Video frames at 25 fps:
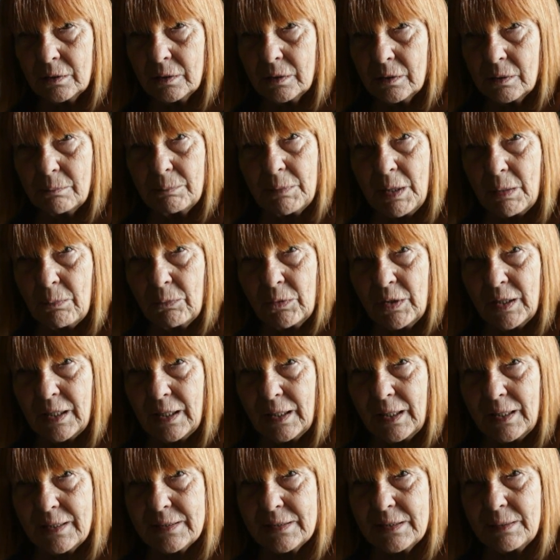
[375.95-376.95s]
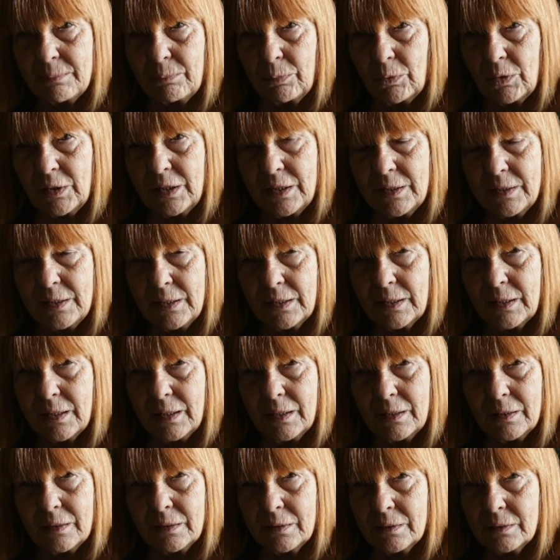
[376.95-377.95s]
Eh, abbiamo una classe
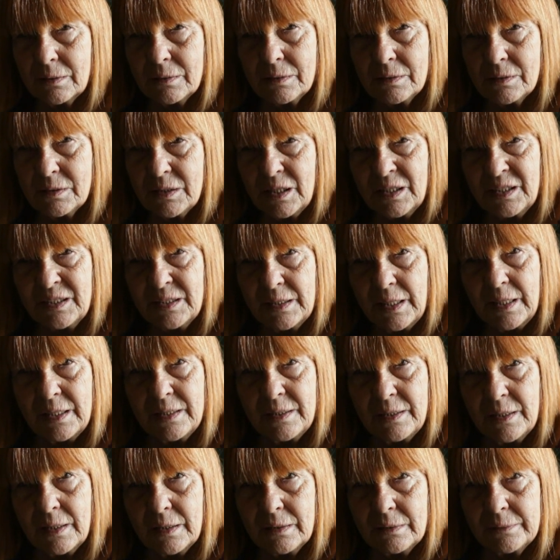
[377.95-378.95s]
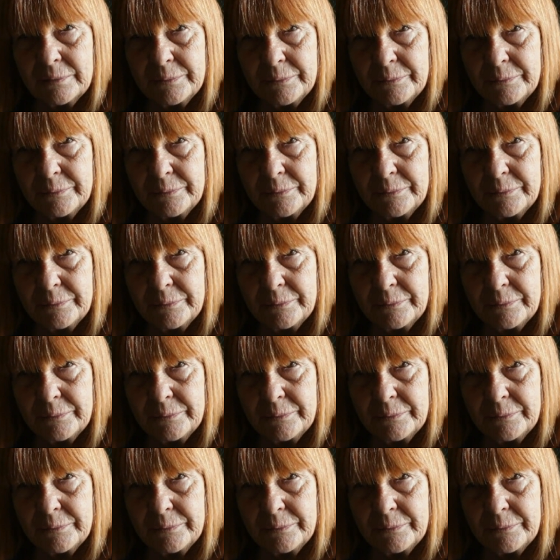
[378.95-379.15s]
politica indegna,